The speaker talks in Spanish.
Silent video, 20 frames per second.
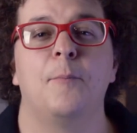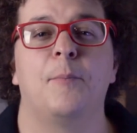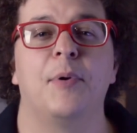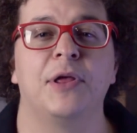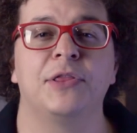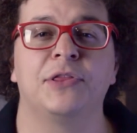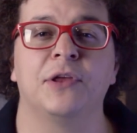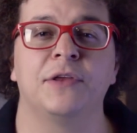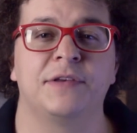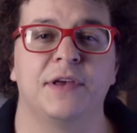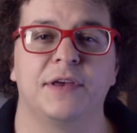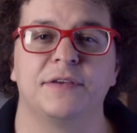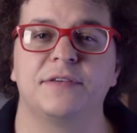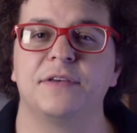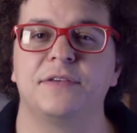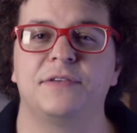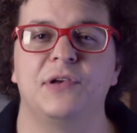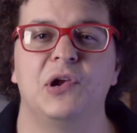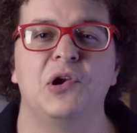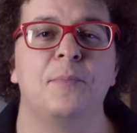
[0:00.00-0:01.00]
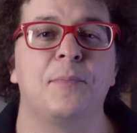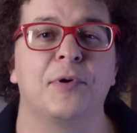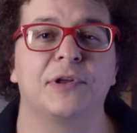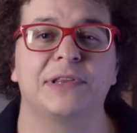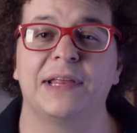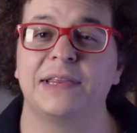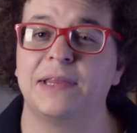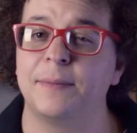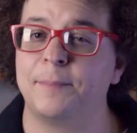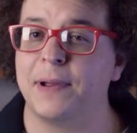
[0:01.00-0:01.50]
Pero entonces, si lo
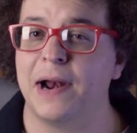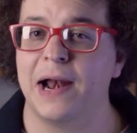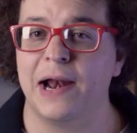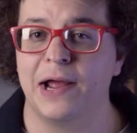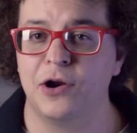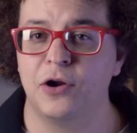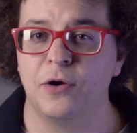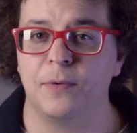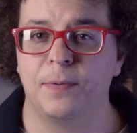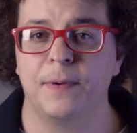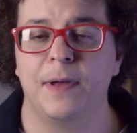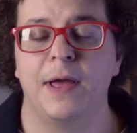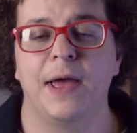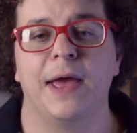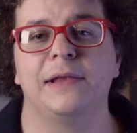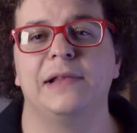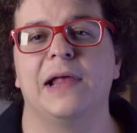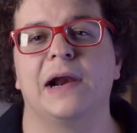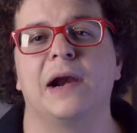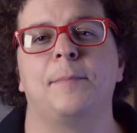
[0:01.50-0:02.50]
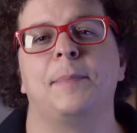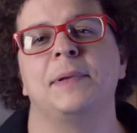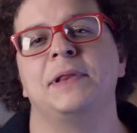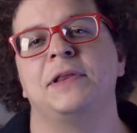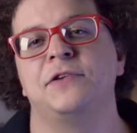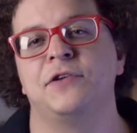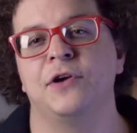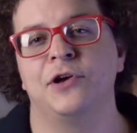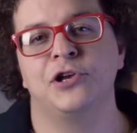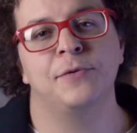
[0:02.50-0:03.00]
importante para el groove es la
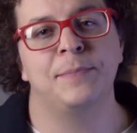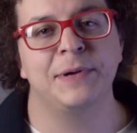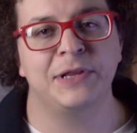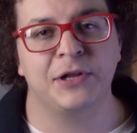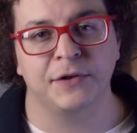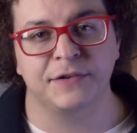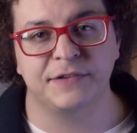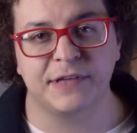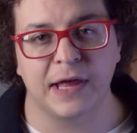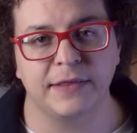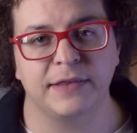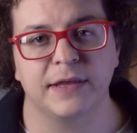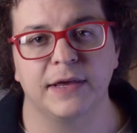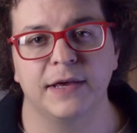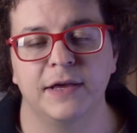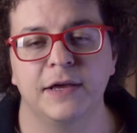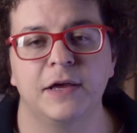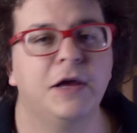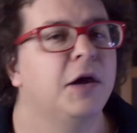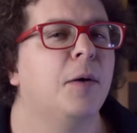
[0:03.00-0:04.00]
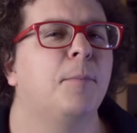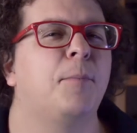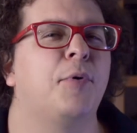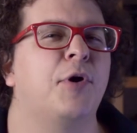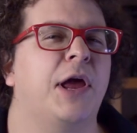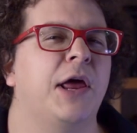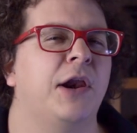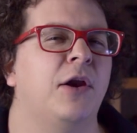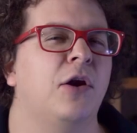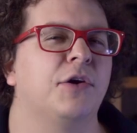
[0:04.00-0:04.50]
repetición y un beat constante,
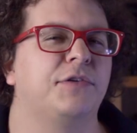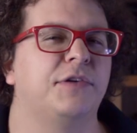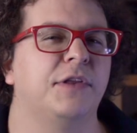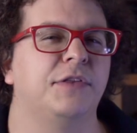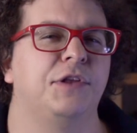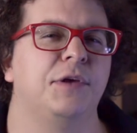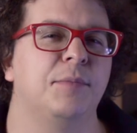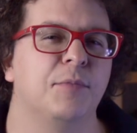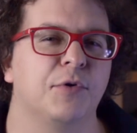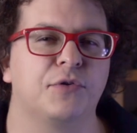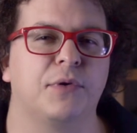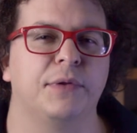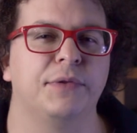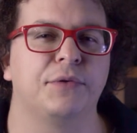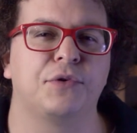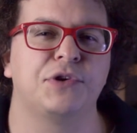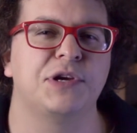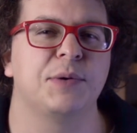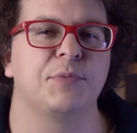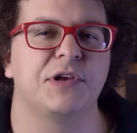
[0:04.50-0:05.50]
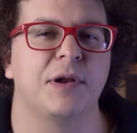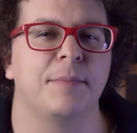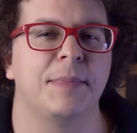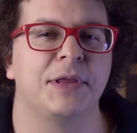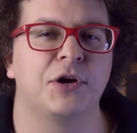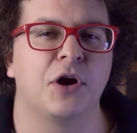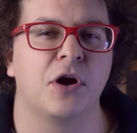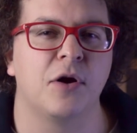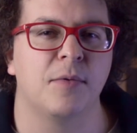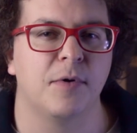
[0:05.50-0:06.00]
¿por qué no lo sentimos cuando escuchamos el
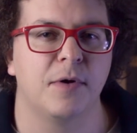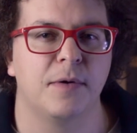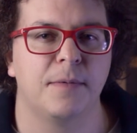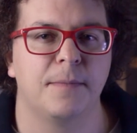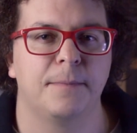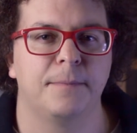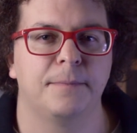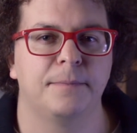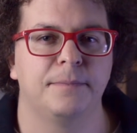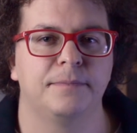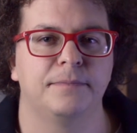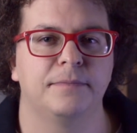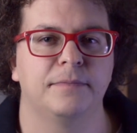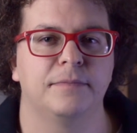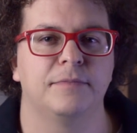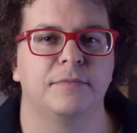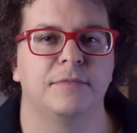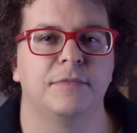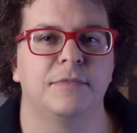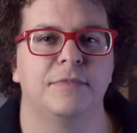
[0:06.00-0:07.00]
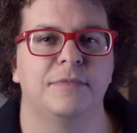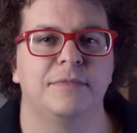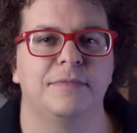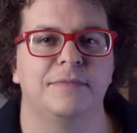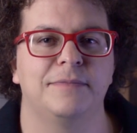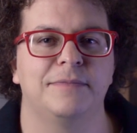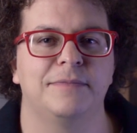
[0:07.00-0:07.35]
metrónomo? Ah, ¿cómo no?